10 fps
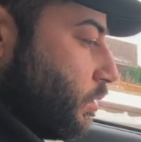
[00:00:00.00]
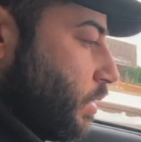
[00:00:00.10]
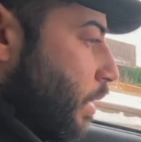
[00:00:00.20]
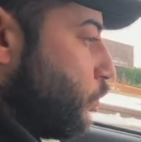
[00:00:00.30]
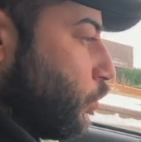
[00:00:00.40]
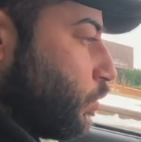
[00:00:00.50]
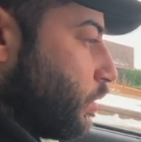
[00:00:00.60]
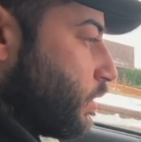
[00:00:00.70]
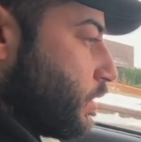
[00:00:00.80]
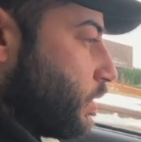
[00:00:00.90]
Ah,
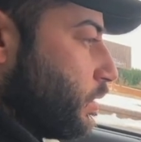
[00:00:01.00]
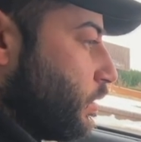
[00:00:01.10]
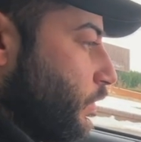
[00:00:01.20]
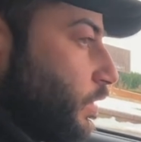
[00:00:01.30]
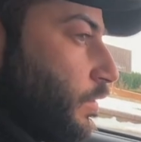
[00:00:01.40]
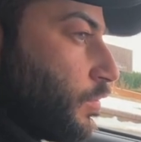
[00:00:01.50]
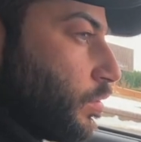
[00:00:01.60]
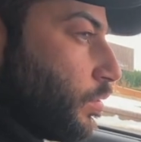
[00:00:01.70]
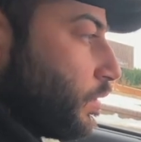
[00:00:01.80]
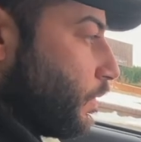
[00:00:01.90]
Motor ist definitiv zu
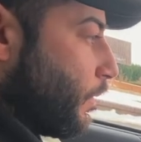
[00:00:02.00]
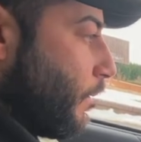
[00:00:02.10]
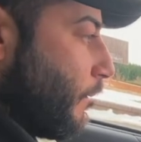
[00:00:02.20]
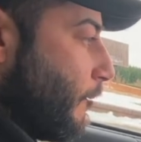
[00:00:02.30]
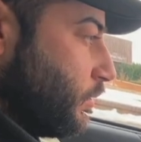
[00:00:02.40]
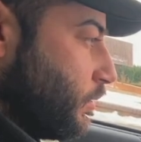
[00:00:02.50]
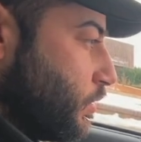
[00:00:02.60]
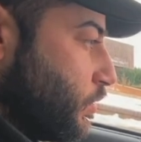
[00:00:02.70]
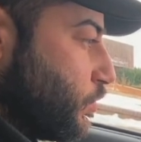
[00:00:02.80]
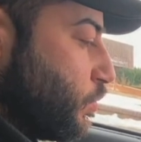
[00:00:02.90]
laut.
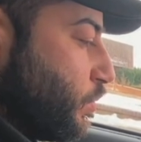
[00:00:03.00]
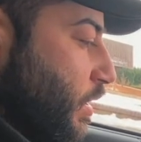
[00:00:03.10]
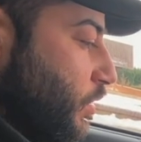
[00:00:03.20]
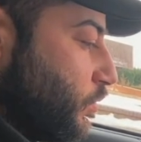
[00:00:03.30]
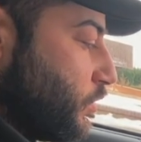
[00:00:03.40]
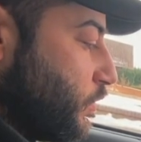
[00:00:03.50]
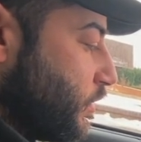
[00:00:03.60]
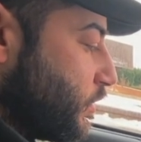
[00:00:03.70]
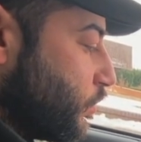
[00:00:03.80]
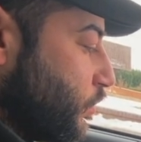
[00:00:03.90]
So Subaru und
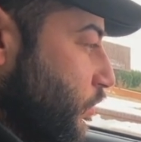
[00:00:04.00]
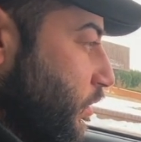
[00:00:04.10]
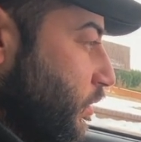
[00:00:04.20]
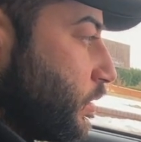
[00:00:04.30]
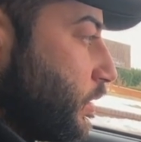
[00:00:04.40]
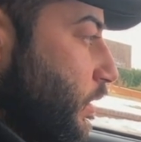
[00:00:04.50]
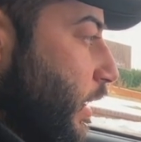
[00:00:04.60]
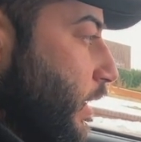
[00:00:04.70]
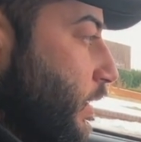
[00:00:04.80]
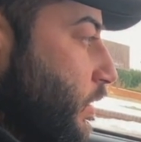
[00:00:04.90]
sowas, Toyota, sind
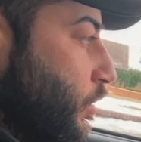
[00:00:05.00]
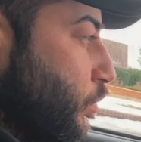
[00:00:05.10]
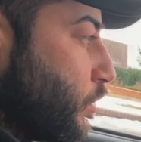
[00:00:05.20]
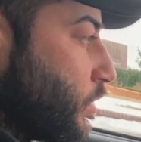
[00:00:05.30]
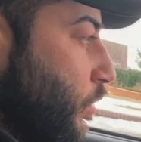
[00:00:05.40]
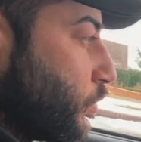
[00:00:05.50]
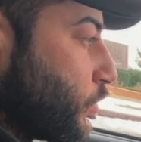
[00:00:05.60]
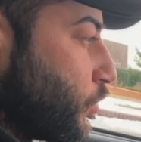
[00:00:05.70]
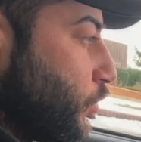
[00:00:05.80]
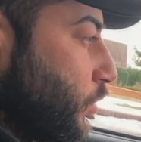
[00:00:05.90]
eigentlich robuste Autos
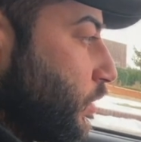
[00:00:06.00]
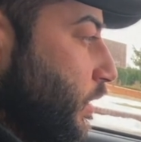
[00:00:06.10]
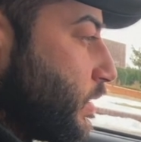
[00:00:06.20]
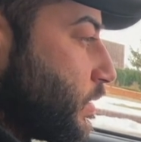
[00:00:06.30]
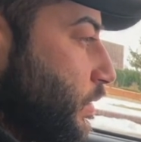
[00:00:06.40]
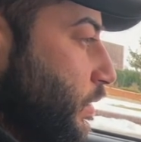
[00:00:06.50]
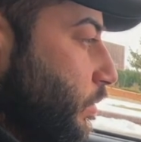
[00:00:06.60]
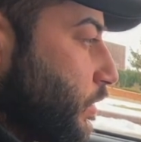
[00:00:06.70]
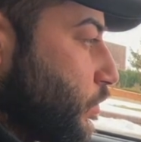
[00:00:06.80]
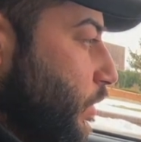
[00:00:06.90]
Toyota jetzt, ne?
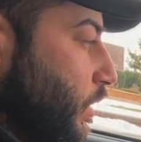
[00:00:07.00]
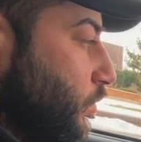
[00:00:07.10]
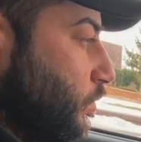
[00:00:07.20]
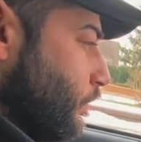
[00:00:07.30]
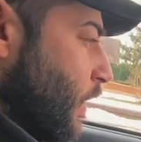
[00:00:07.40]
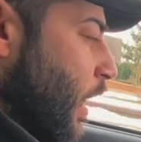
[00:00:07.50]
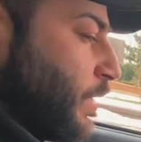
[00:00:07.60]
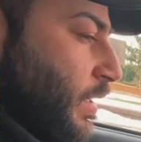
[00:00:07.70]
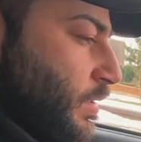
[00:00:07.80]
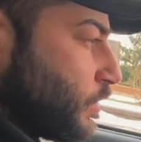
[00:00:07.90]
aber Subaru habe
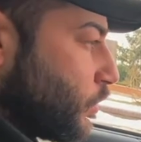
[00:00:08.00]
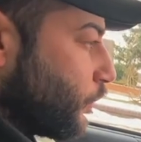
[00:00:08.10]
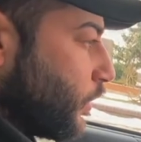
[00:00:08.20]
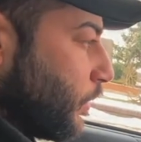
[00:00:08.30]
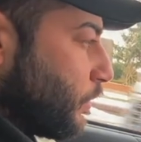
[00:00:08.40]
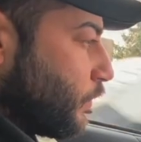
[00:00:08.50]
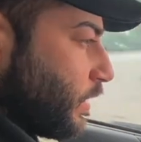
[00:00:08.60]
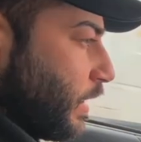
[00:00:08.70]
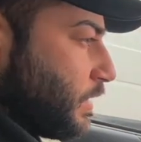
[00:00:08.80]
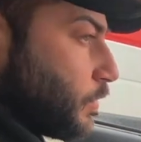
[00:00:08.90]
ich jetzt nicht so oft gehabt, habe ich
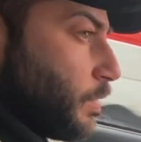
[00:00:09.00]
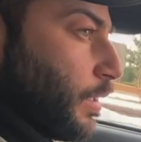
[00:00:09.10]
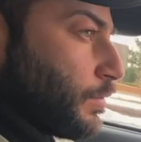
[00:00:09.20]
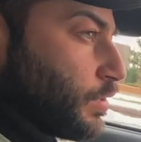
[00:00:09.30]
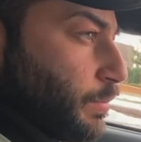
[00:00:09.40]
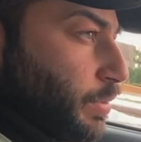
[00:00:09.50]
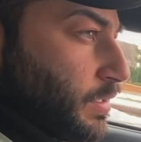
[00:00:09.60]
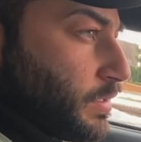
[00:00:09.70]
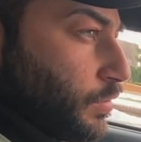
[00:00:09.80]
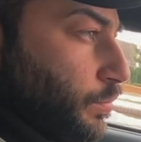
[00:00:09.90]
vielleicht ein, zwei Mal gehabt, so ein
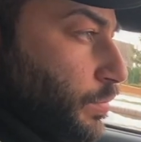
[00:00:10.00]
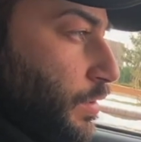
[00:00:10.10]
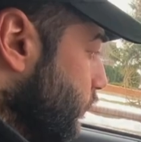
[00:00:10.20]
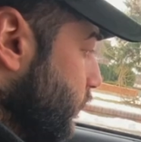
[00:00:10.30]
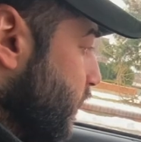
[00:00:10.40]
Impresa Kombi.